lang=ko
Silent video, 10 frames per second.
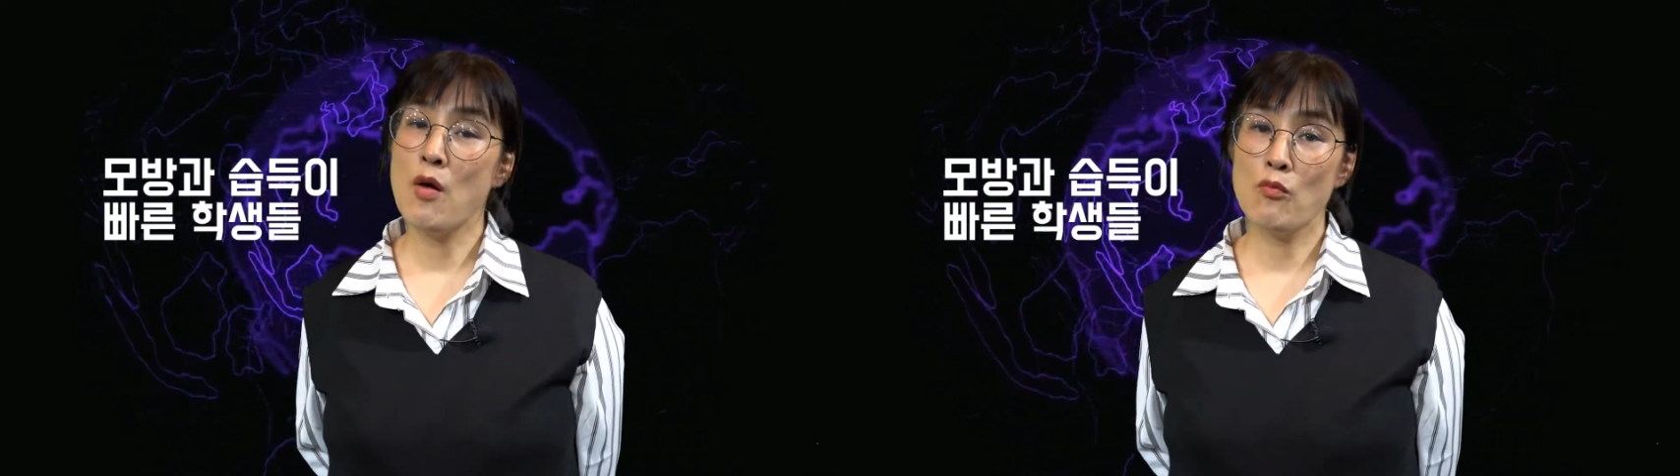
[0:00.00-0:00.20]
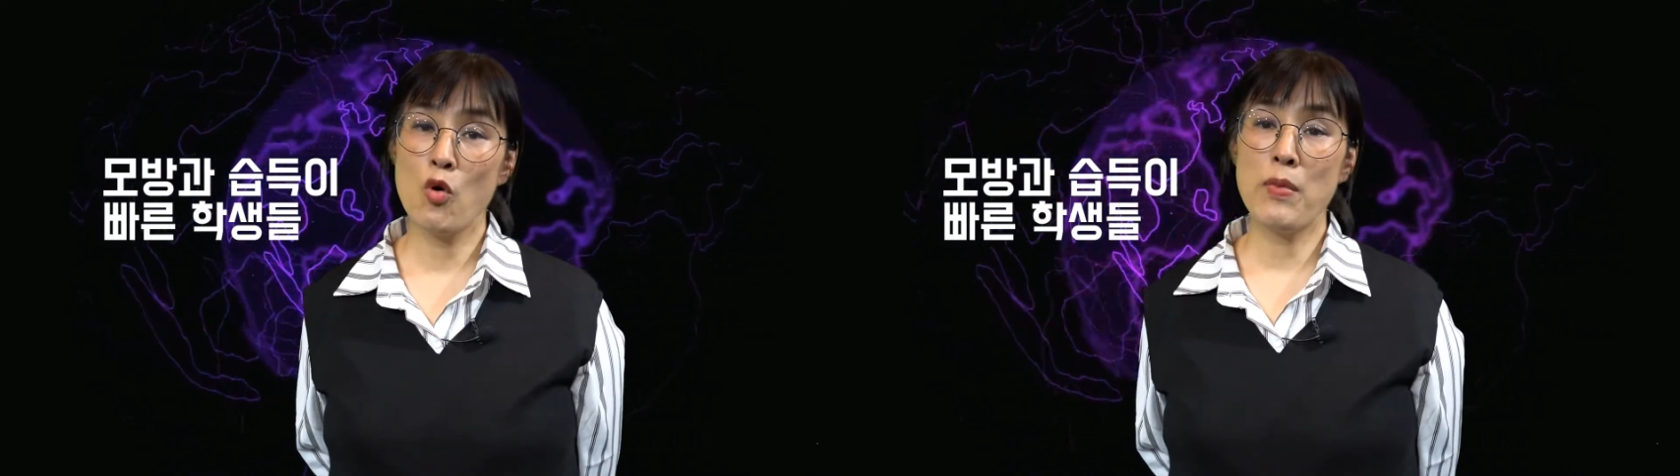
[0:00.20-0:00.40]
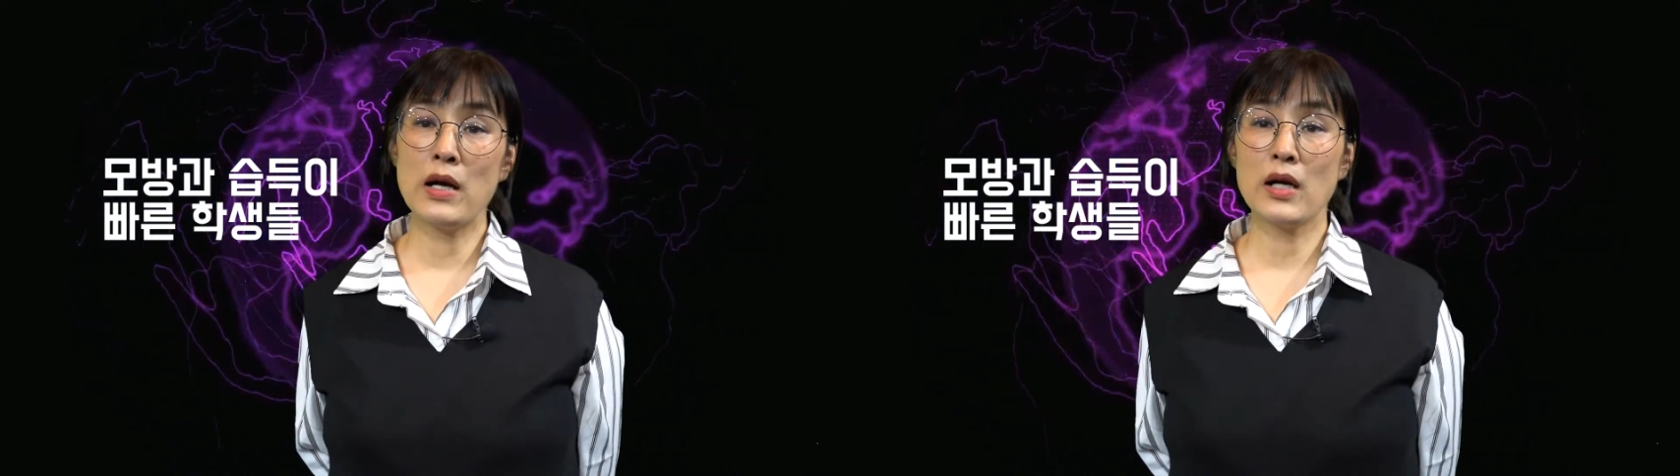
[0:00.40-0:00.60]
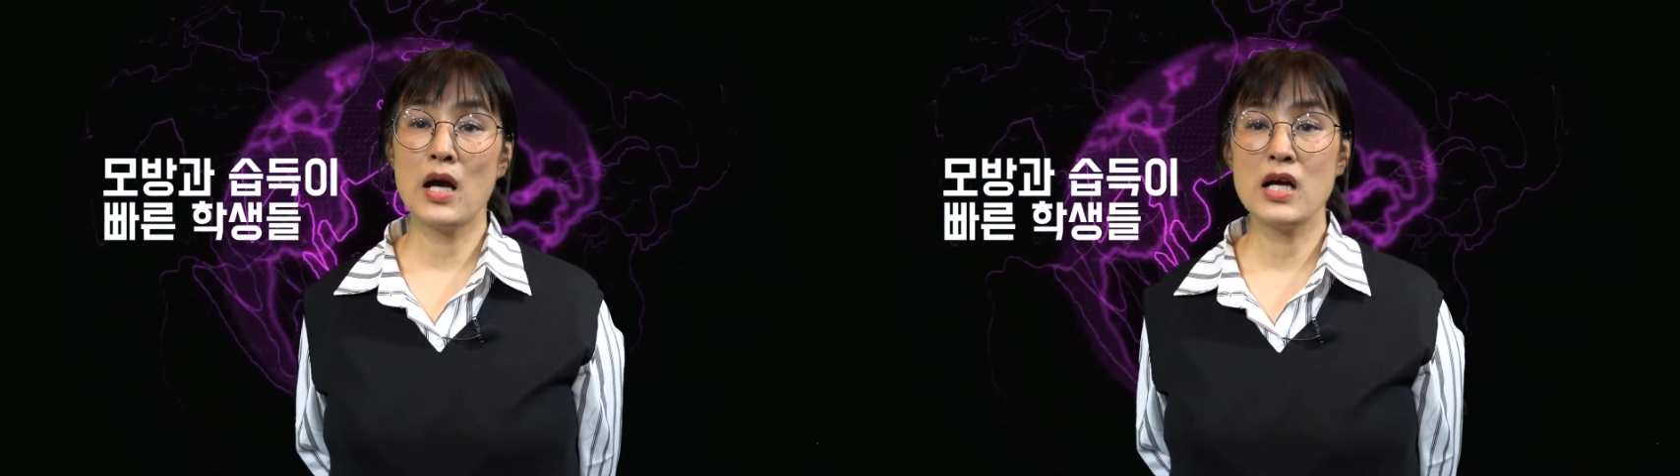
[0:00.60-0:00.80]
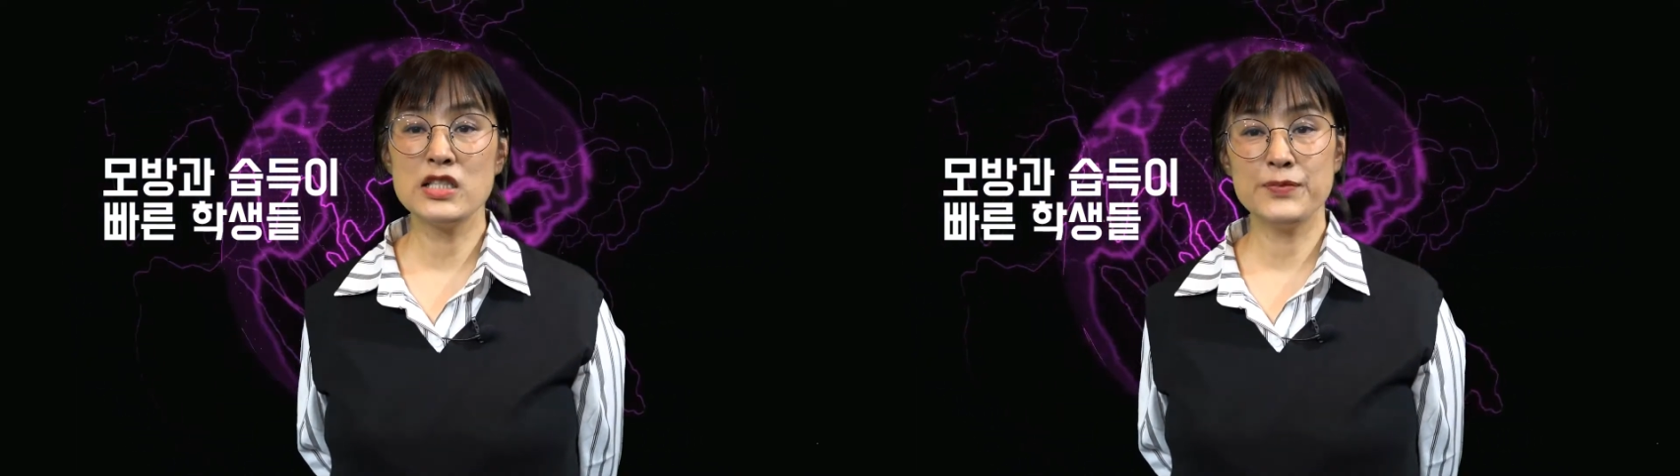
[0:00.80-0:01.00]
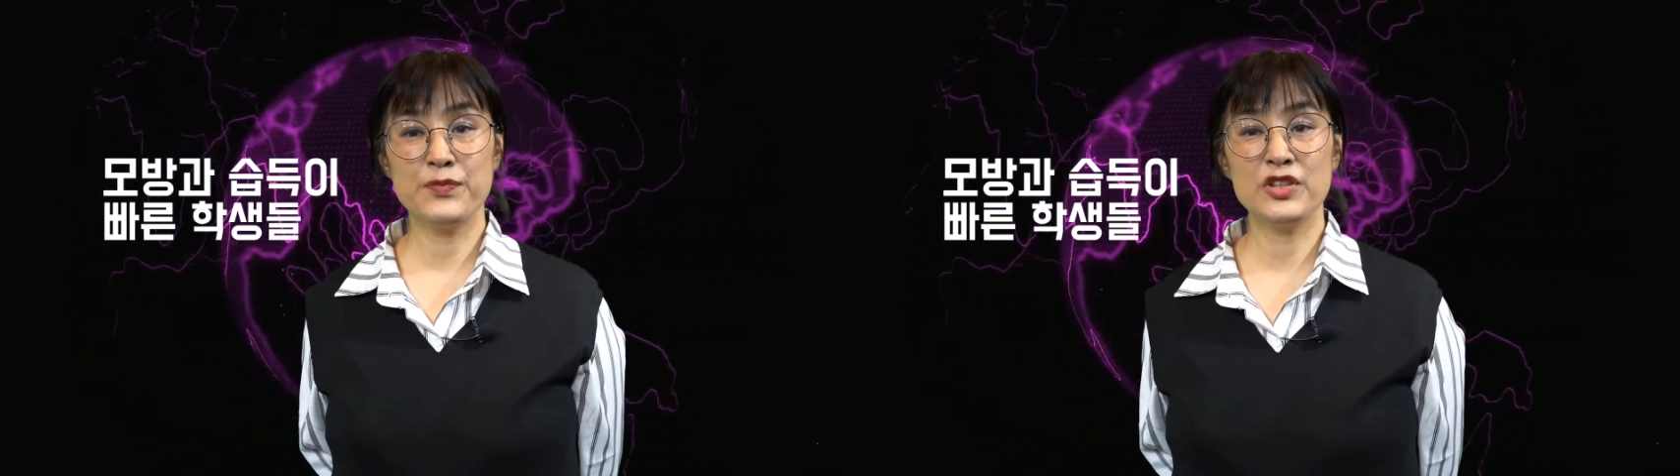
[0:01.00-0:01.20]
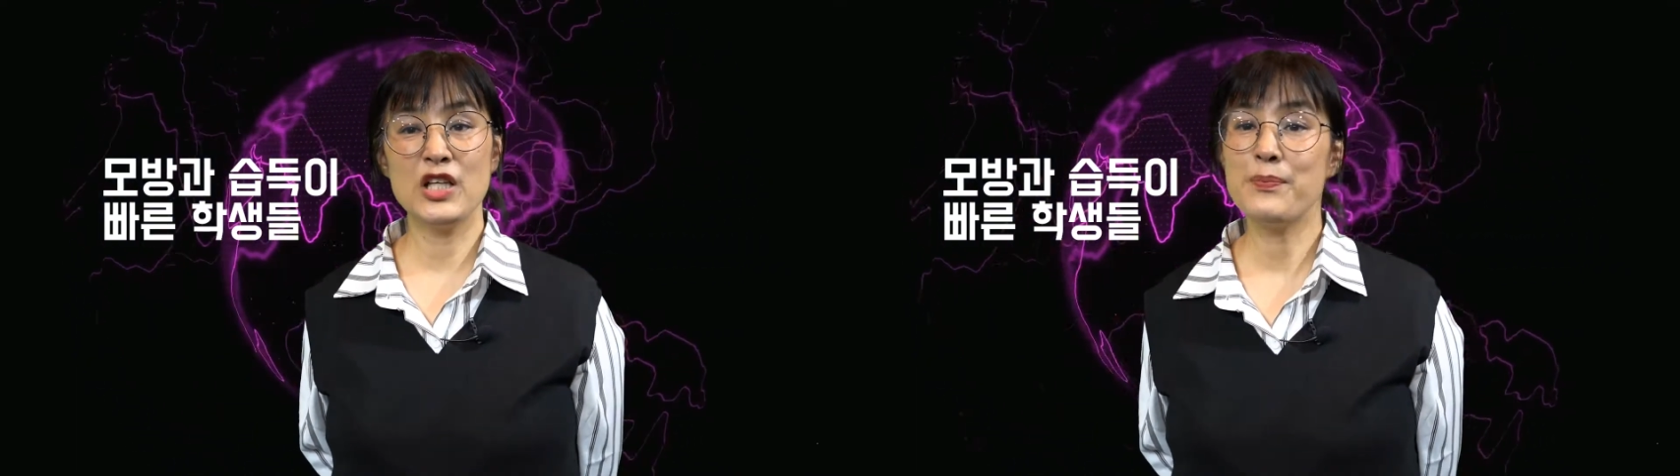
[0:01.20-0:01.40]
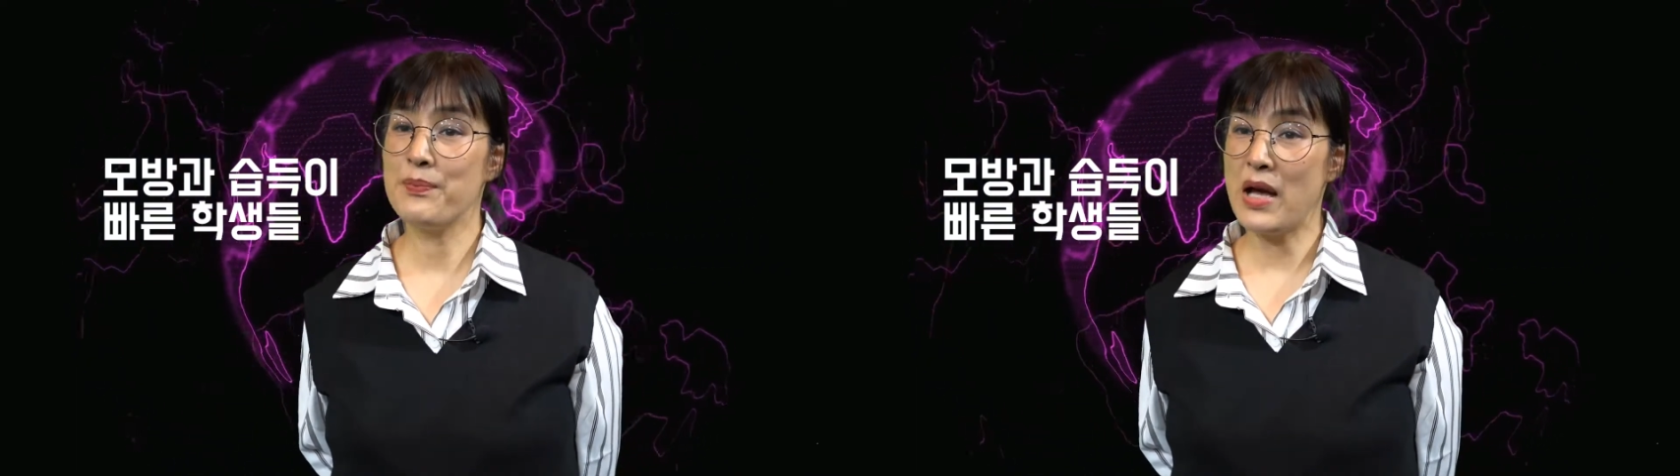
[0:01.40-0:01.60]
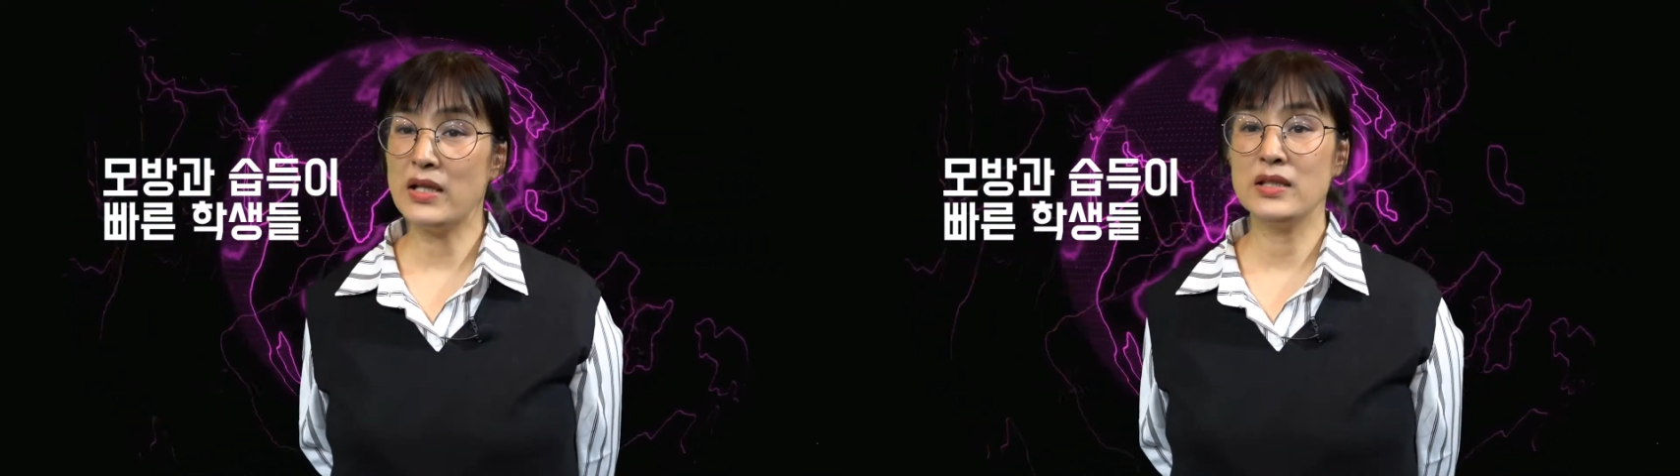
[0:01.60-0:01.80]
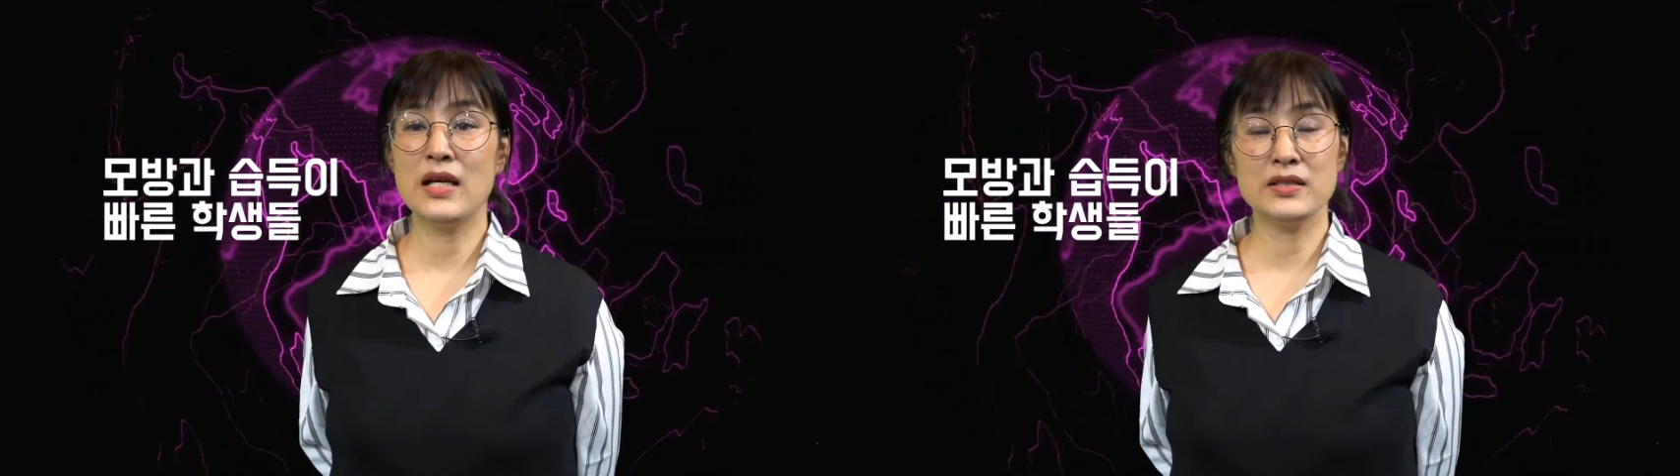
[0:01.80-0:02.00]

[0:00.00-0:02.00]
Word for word: 모방과 습득이 빠른